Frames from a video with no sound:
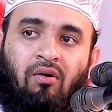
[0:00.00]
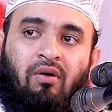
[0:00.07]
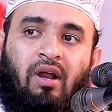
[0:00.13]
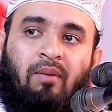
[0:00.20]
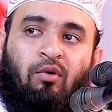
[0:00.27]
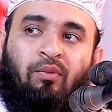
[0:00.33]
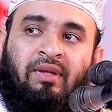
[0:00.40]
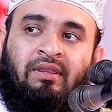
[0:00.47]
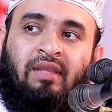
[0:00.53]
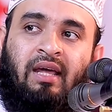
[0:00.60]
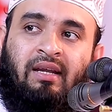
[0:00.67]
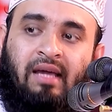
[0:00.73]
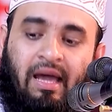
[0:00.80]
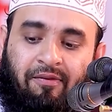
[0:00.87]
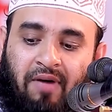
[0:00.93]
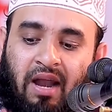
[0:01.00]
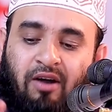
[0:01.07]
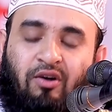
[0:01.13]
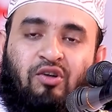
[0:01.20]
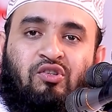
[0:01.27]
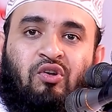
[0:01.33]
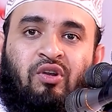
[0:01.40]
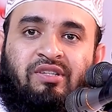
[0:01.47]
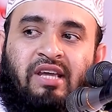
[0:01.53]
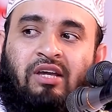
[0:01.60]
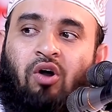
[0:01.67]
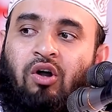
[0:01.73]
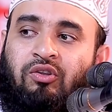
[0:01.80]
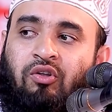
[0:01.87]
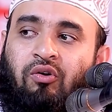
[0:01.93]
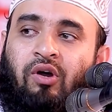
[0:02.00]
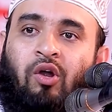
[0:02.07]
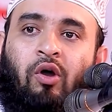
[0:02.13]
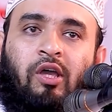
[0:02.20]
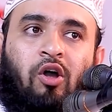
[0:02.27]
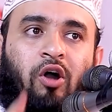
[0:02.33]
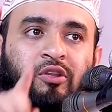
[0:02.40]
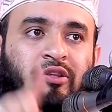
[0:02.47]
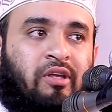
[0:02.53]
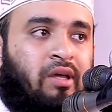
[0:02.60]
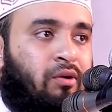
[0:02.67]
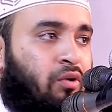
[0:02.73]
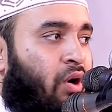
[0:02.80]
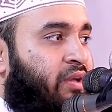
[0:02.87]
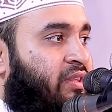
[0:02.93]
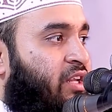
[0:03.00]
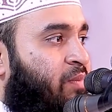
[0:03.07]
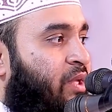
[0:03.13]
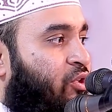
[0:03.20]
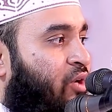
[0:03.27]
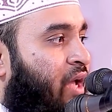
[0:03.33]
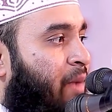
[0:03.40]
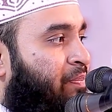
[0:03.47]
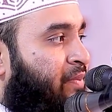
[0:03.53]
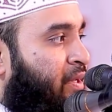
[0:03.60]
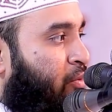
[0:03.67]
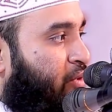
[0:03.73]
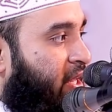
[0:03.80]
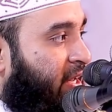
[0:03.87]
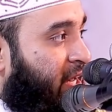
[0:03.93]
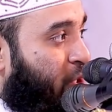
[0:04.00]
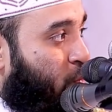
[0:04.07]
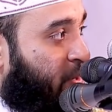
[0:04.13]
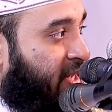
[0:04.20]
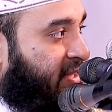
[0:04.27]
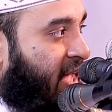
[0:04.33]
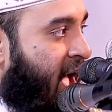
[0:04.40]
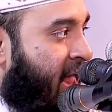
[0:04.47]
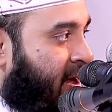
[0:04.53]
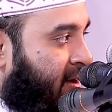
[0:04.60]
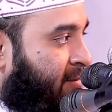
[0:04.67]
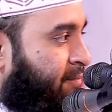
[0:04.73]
ওরা মুমিনদেরকে ফালানোর জন্য যে গর্ত করে ওই গর্তে গর্তের ভেতরে আপনি ওদেরকে ডুবিয়ে দেন